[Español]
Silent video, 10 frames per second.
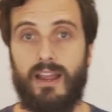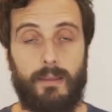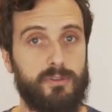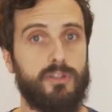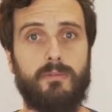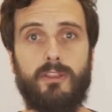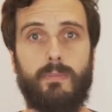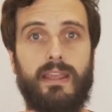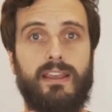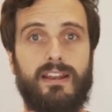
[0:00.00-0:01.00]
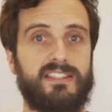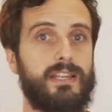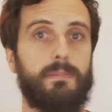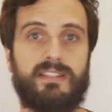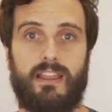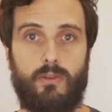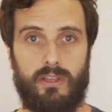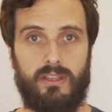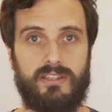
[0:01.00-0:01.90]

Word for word: La profesión de videomaker siempre ha estado ahí,